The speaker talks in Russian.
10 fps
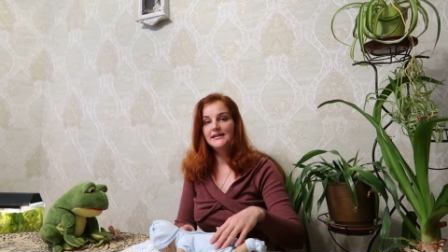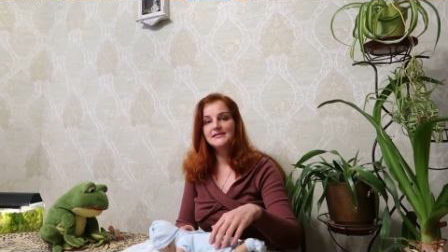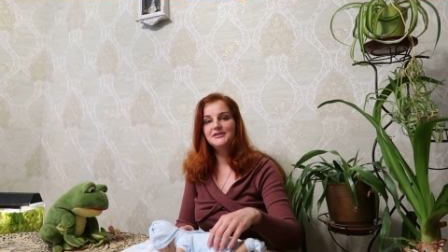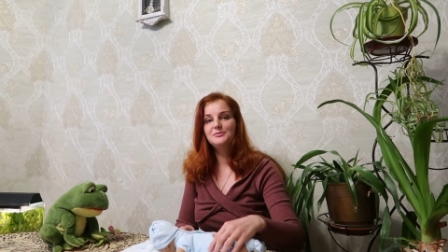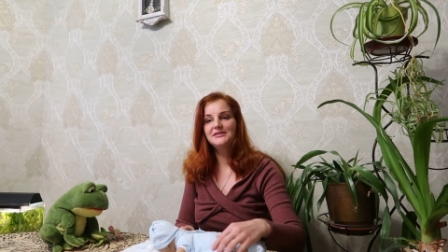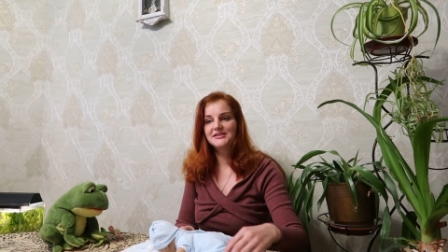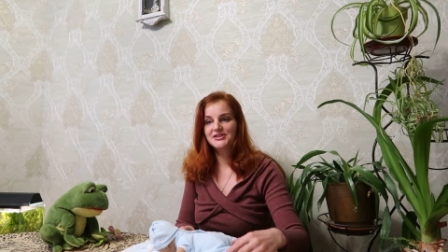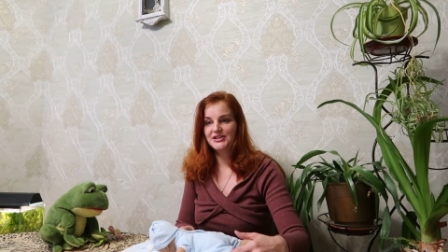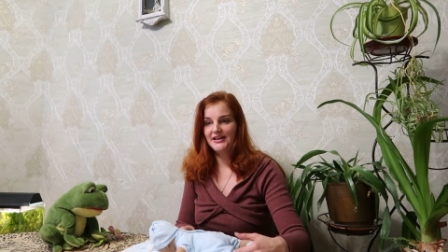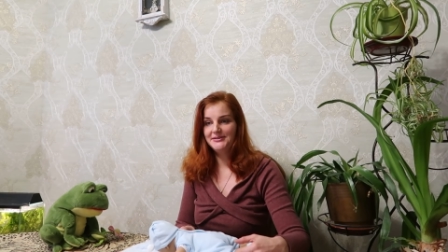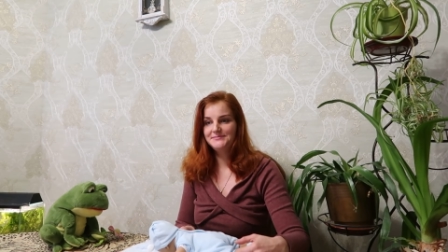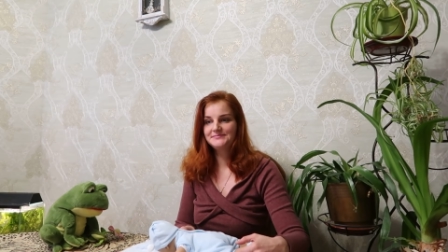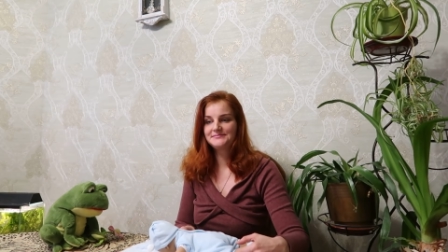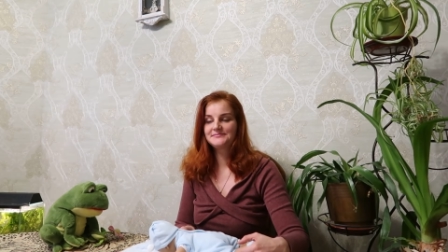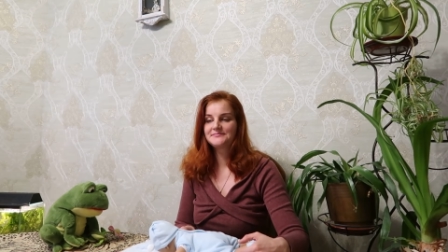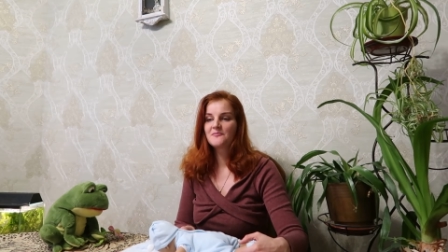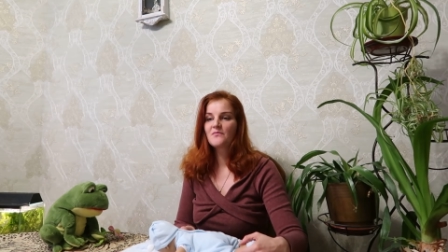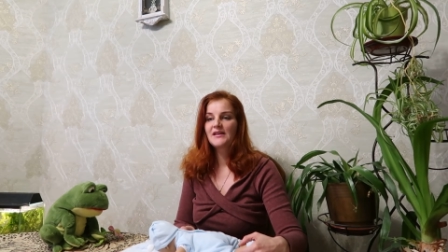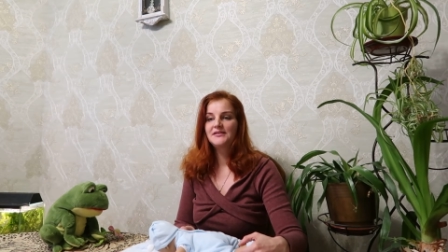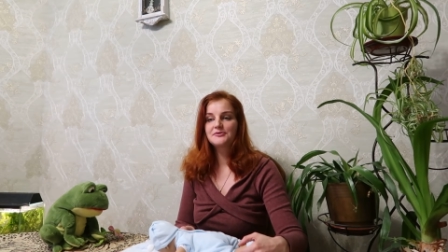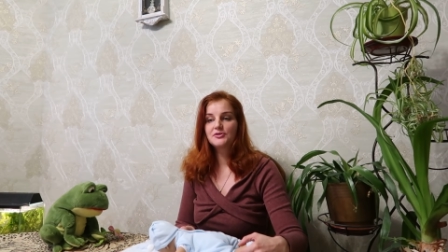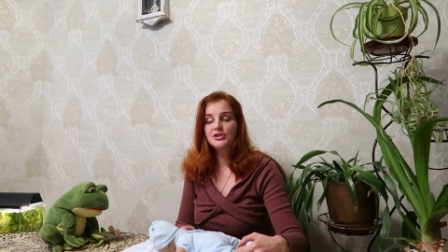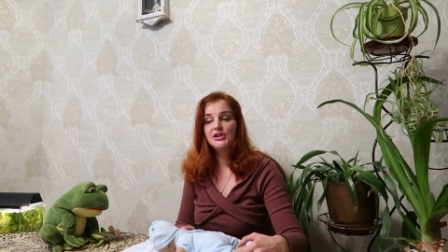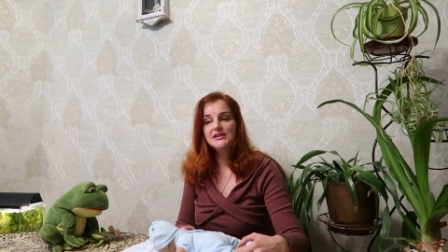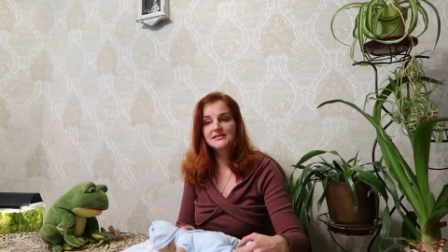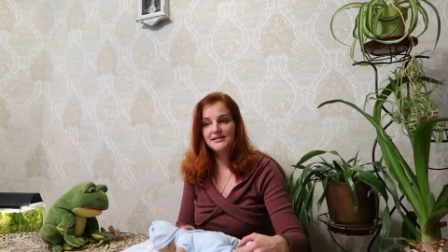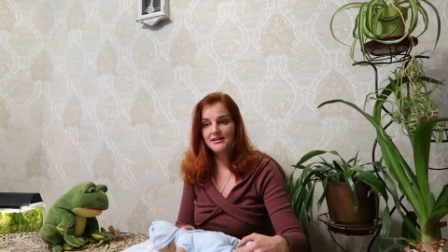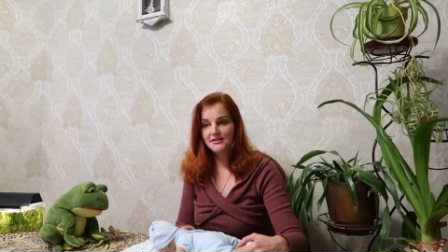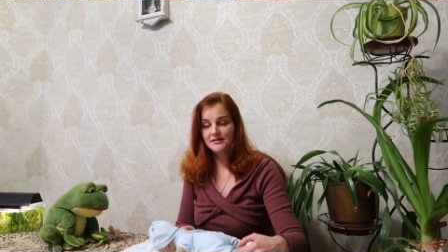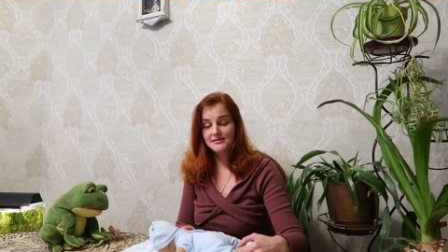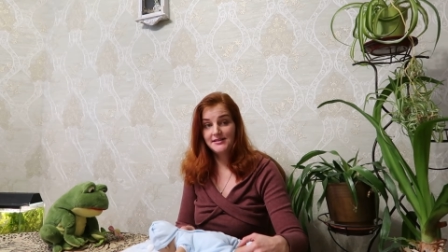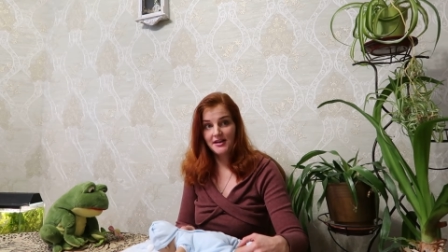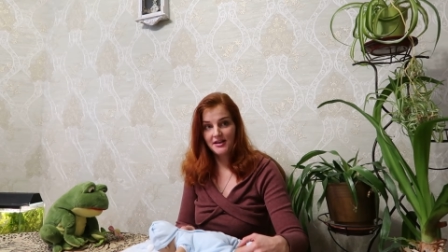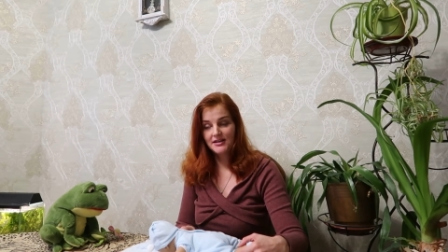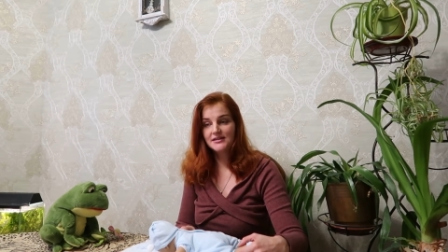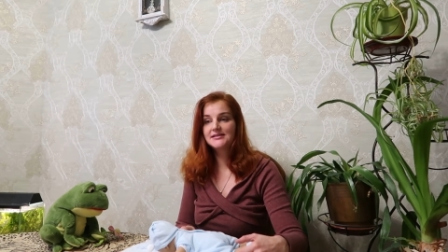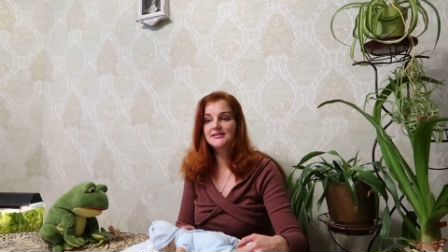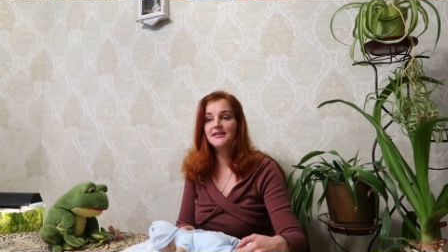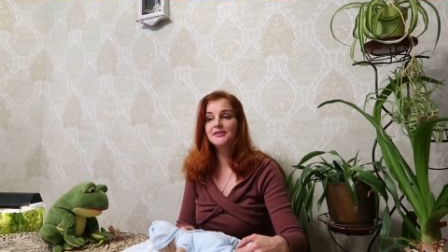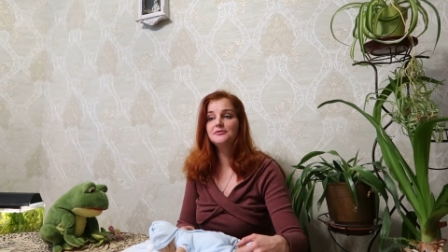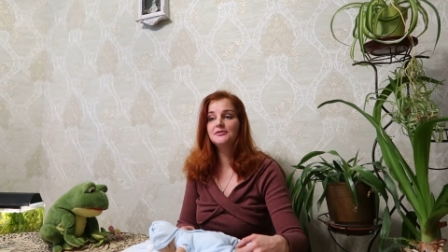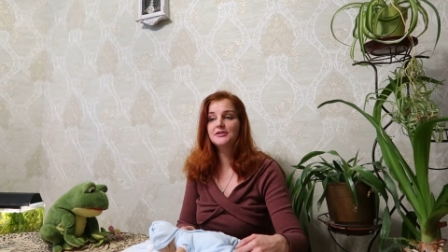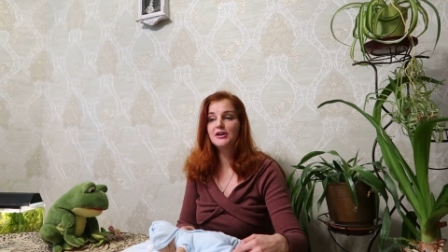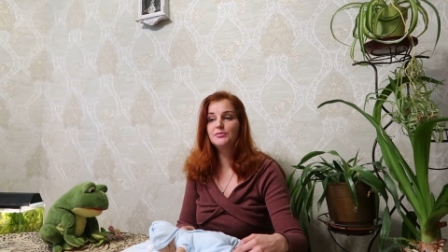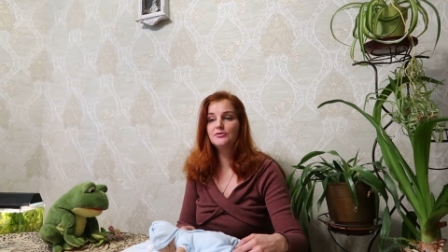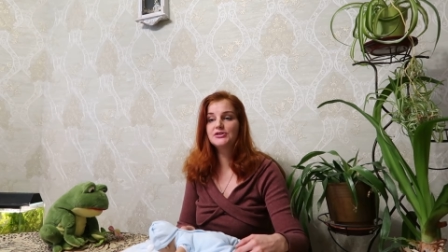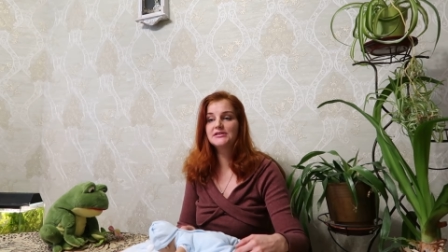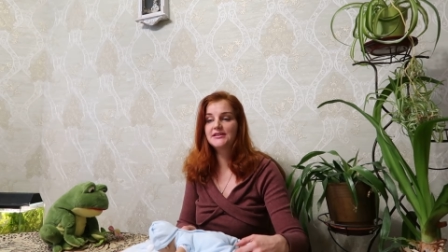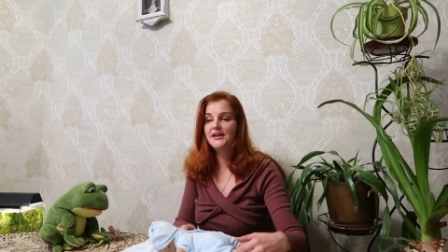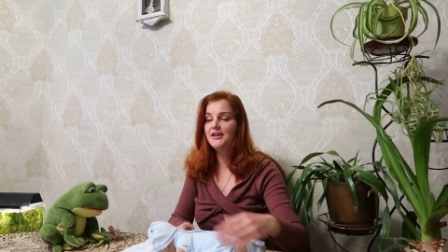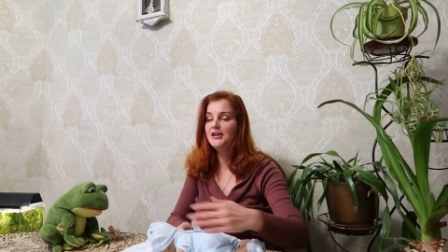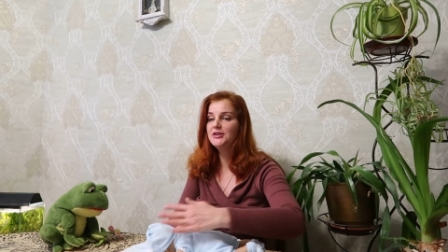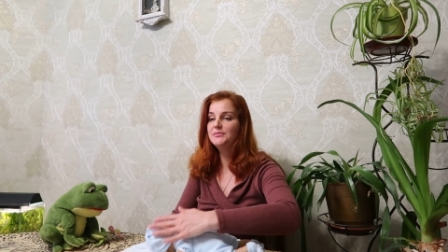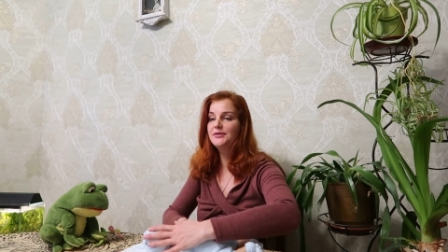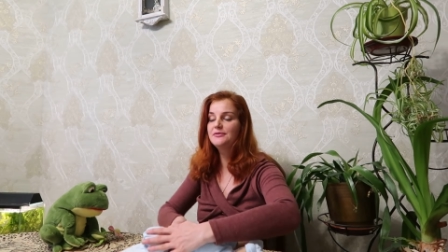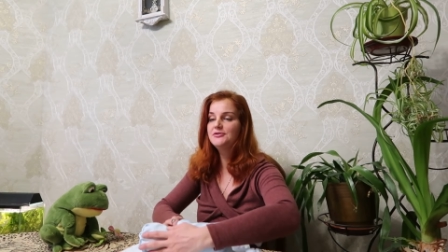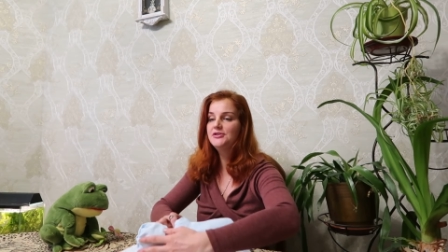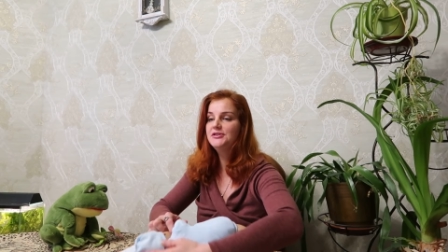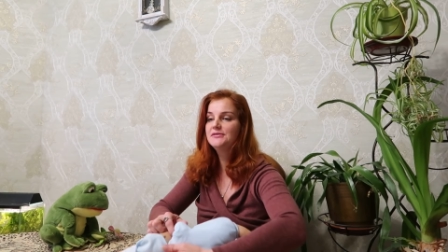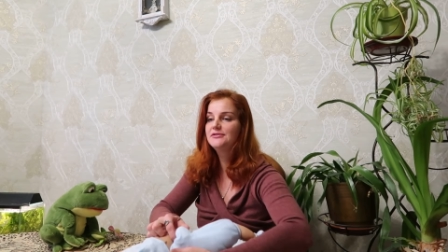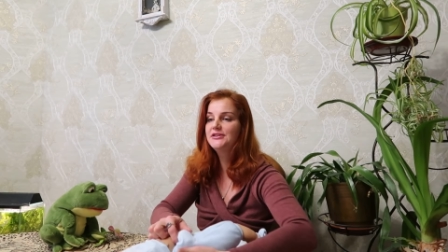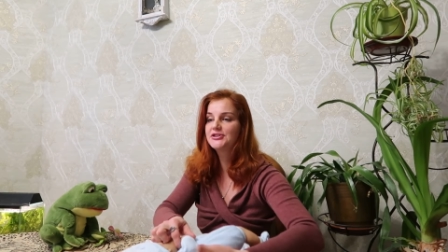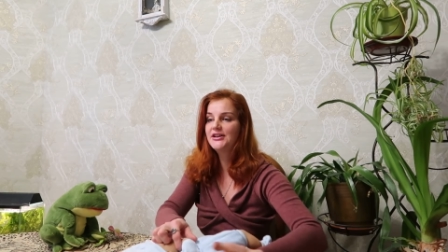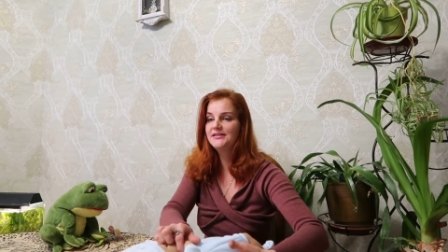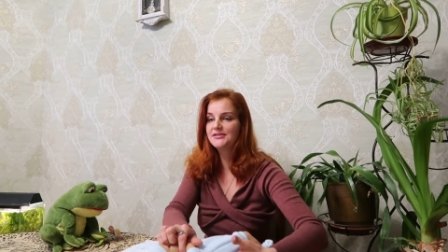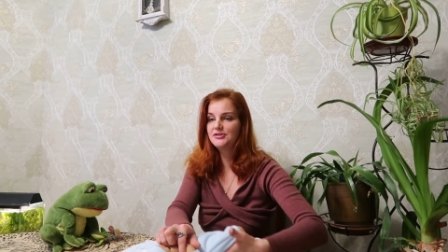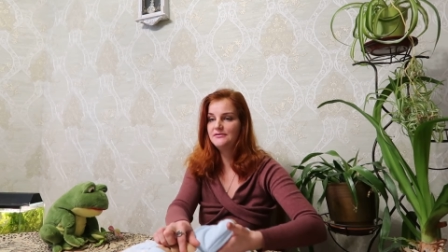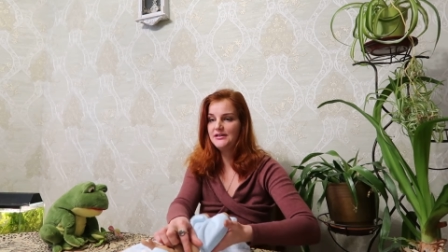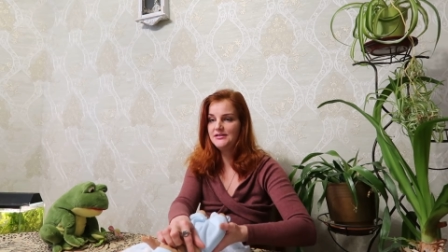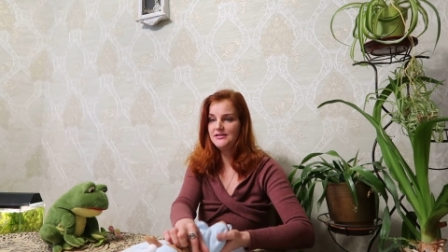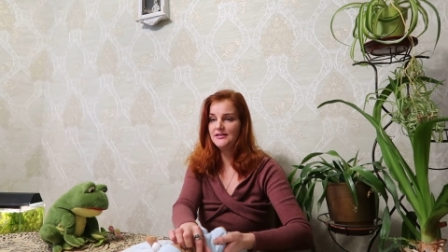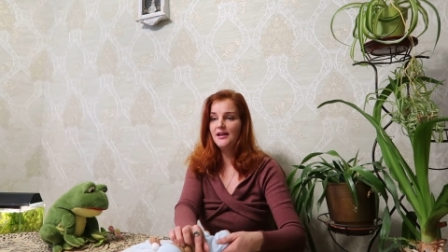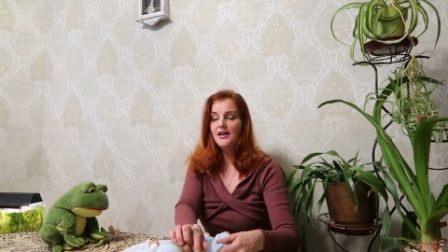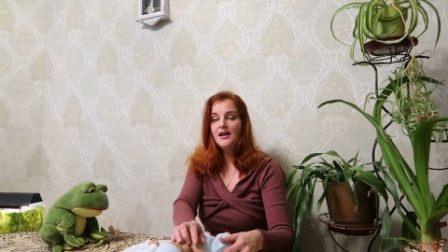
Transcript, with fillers: Если у малыша нарушение зрения, следует как можно скорее приучить его лежать на животе.